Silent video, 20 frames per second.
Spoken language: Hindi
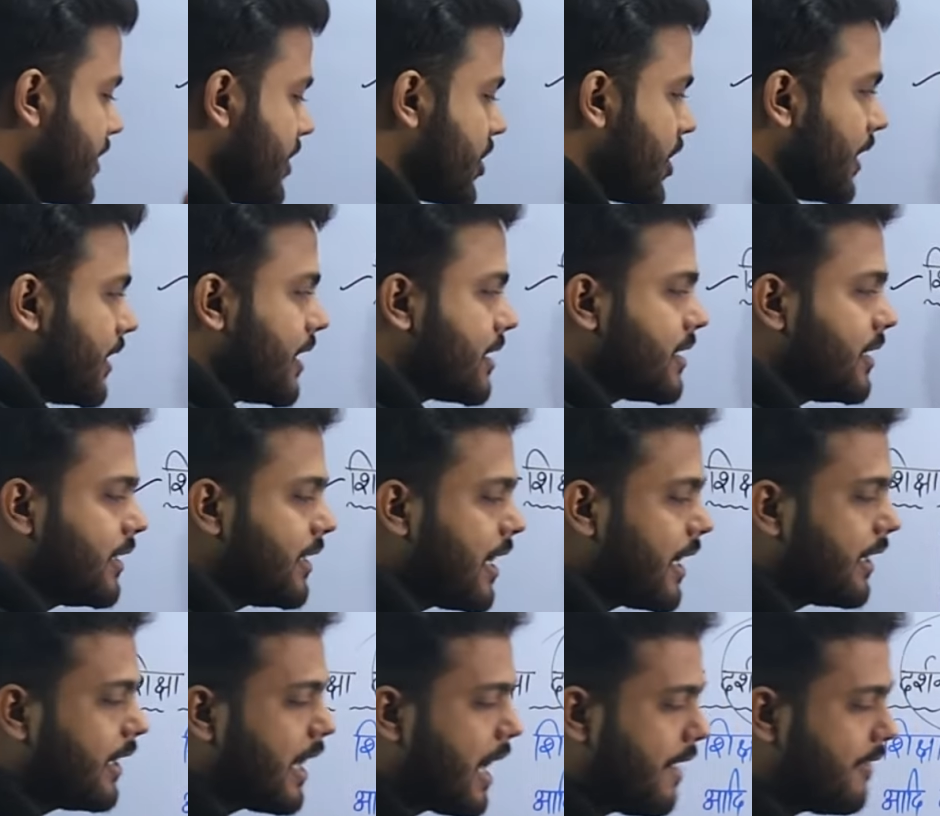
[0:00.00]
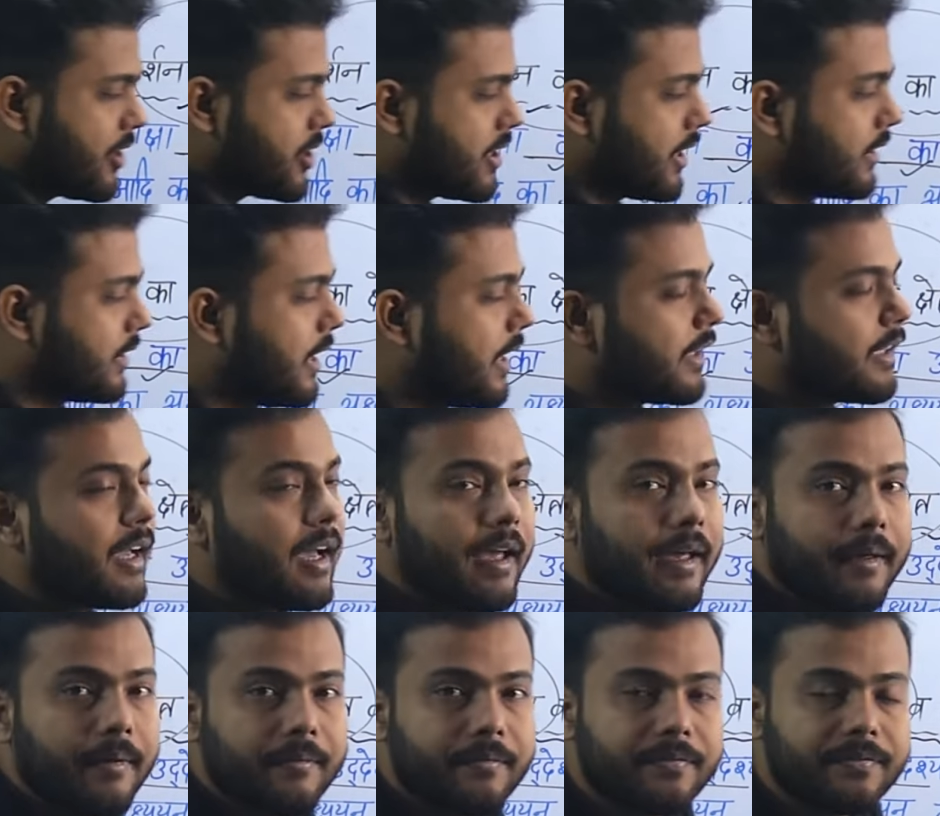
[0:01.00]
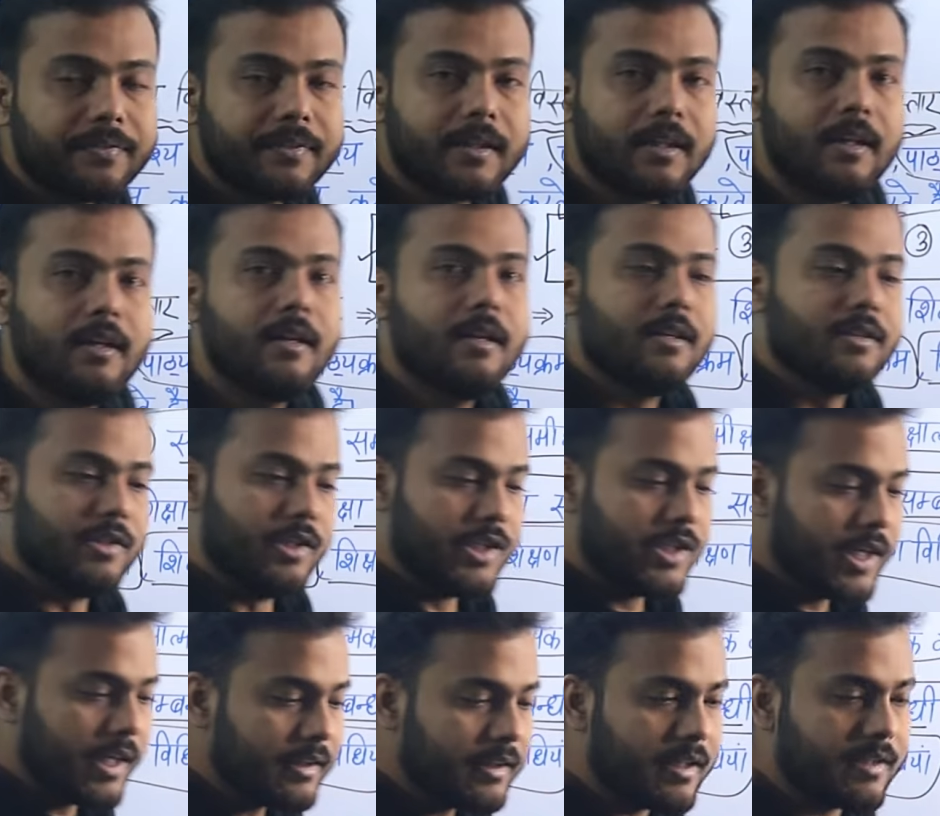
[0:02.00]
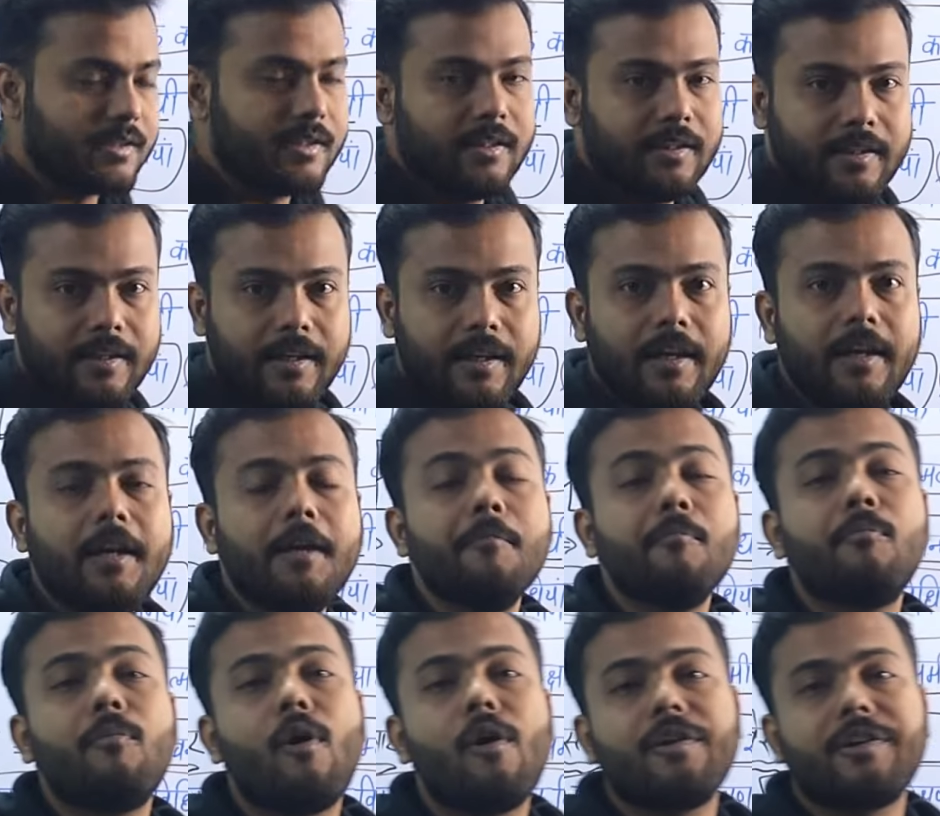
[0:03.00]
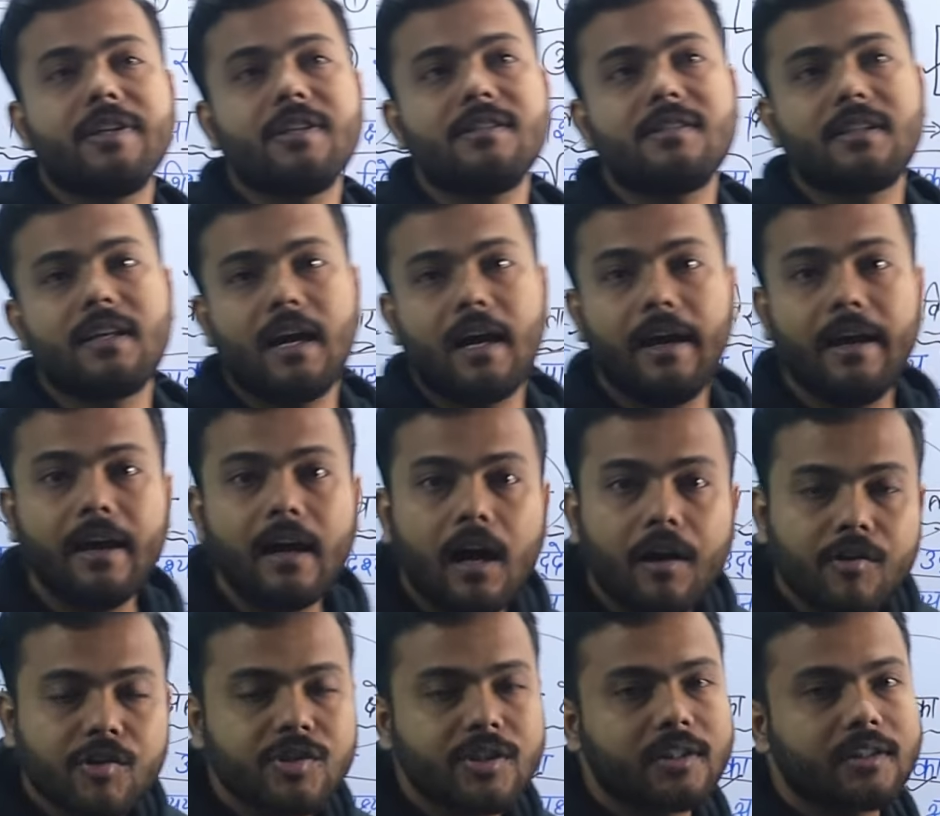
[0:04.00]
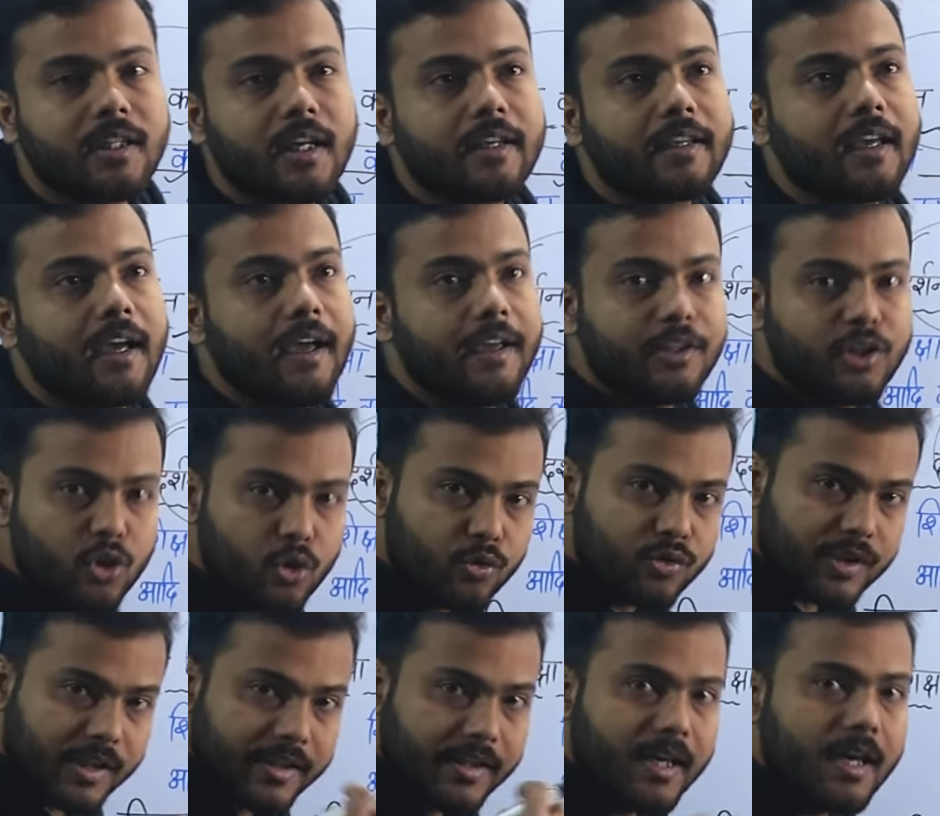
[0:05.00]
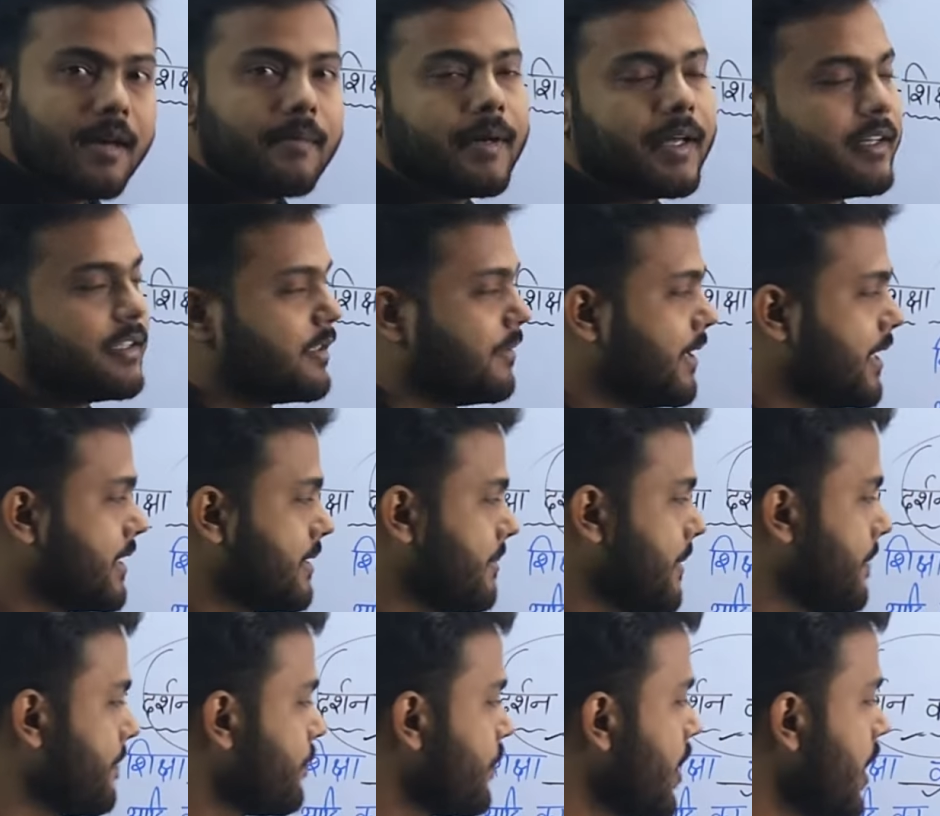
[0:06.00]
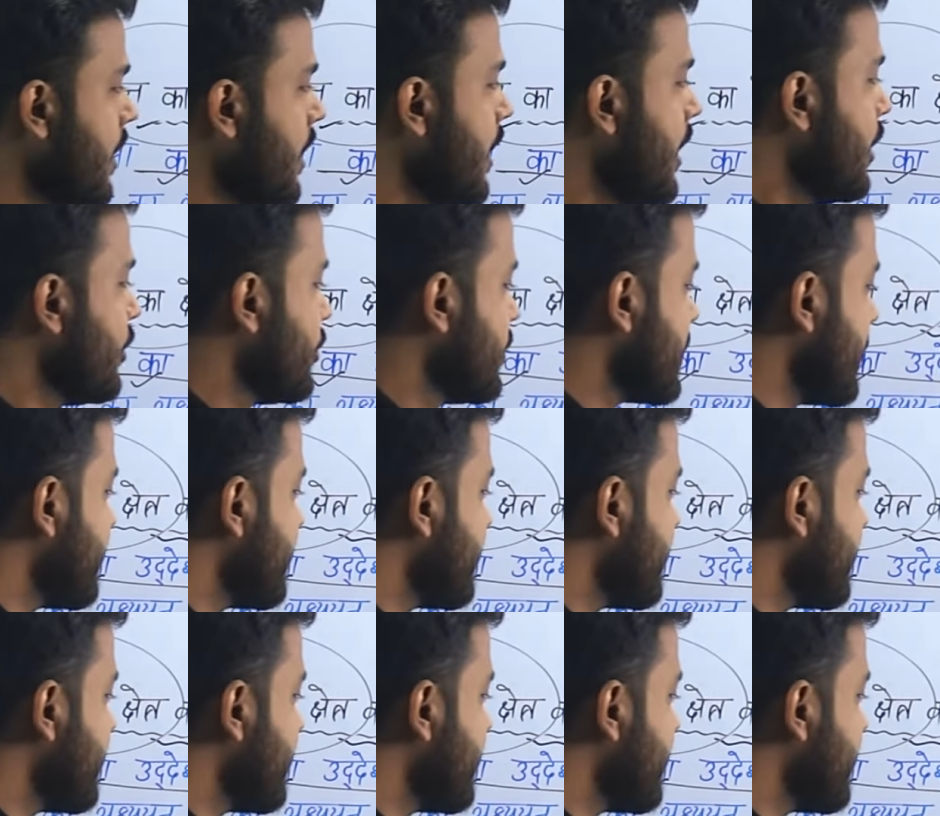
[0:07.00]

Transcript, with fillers: शिक्षा दर्शन की आखिर आवश्यकता क्या है शिक्षा दर्शन की इंपॉर्टेंस क्या है आवश्यकता क्या है क्यों चाहिए हमारे समाज में तो